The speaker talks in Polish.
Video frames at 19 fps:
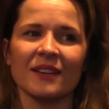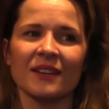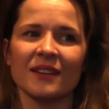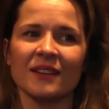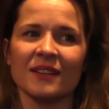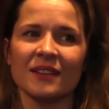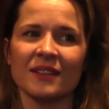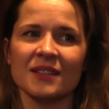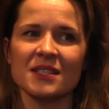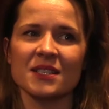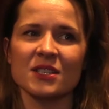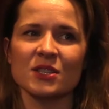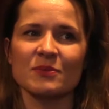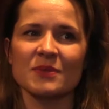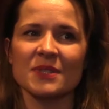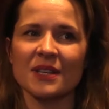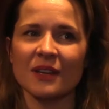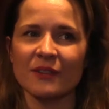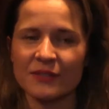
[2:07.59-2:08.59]
e,
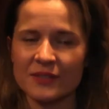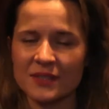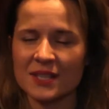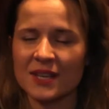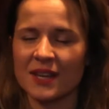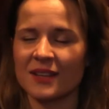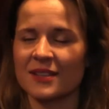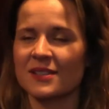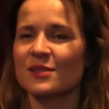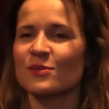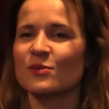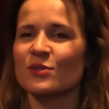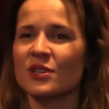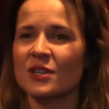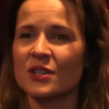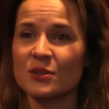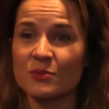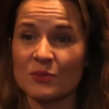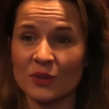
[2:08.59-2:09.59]
jesteśmy zachwyceni.
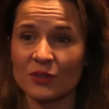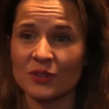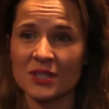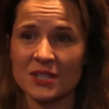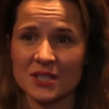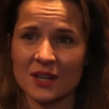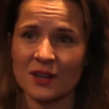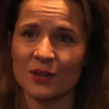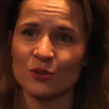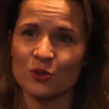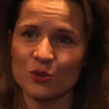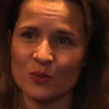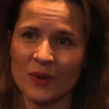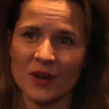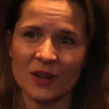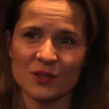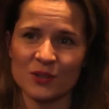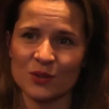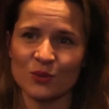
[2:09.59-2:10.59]
Słyszeliśmy o tej sali już
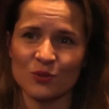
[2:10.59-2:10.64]
bardzo